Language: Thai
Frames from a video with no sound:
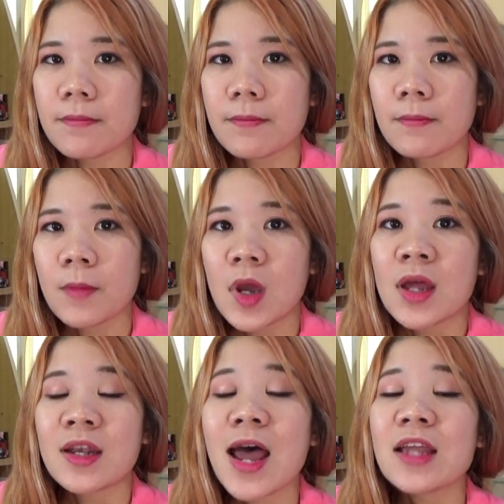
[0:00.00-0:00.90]

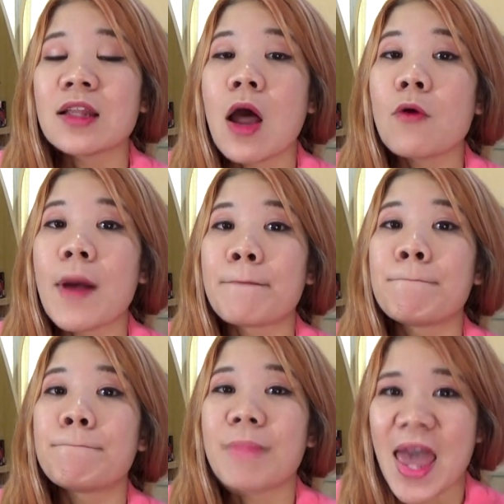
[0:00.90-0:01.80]
60 ได้เท่ากับ
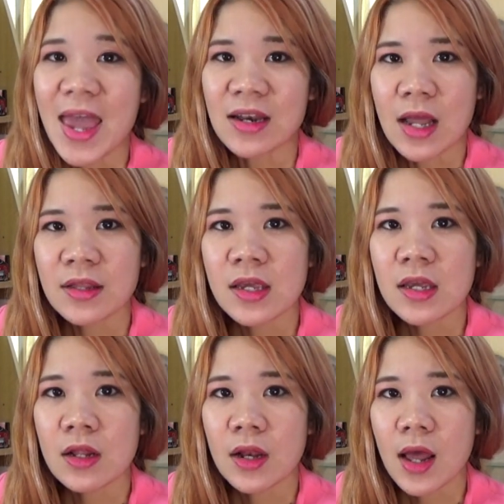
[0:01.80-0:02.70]
8 นาที
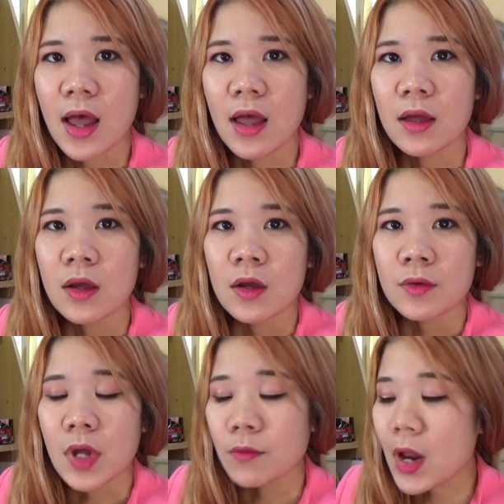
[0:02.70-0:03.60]
เลยนะคะ
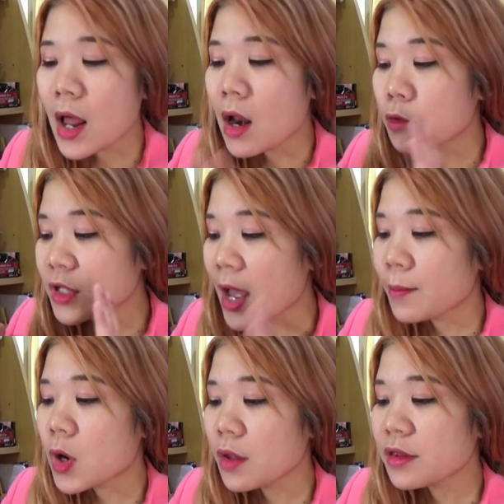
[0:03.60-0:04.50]
นั้นเวลาเรา
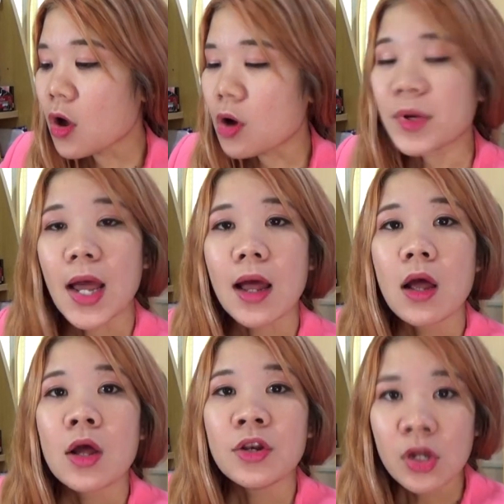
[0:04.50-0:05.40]
ทำข้อสอบเนี่ย
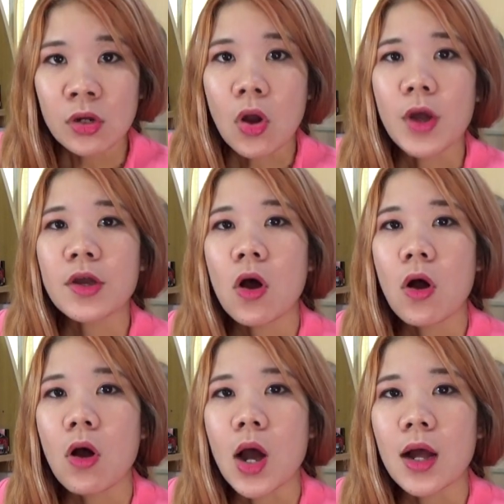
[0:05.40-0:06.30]
100 ข้อ